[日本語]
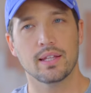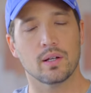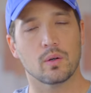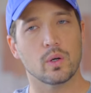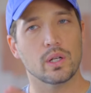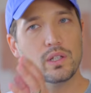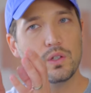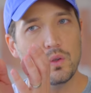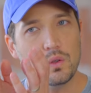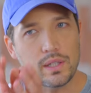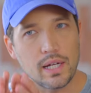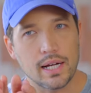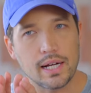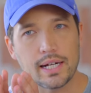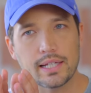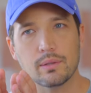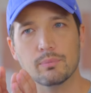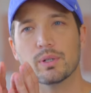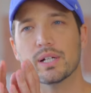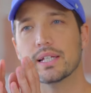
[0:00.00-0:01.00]
でこれよく
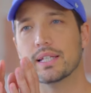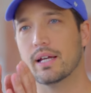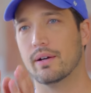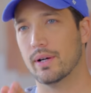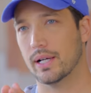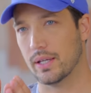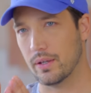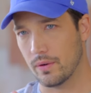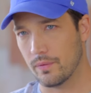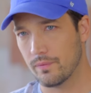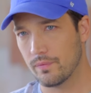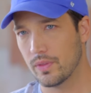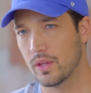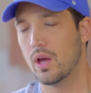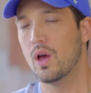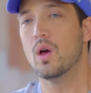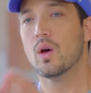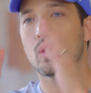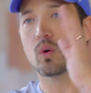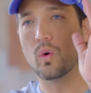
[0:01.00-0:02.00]
考えてもらいたいわけよ。
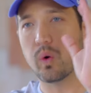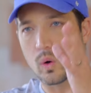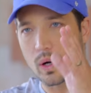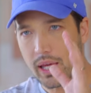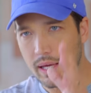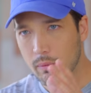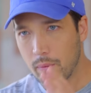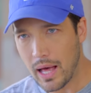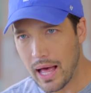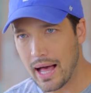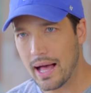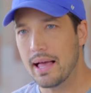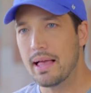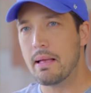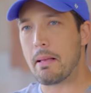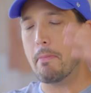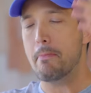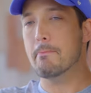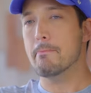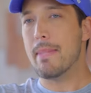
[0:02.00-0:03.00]
これ
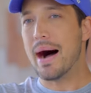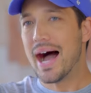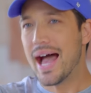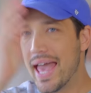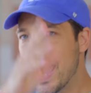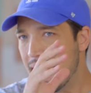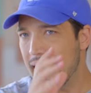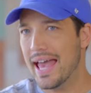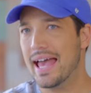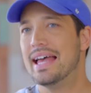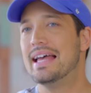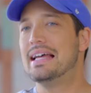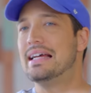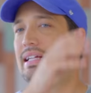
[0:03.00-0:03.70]
は前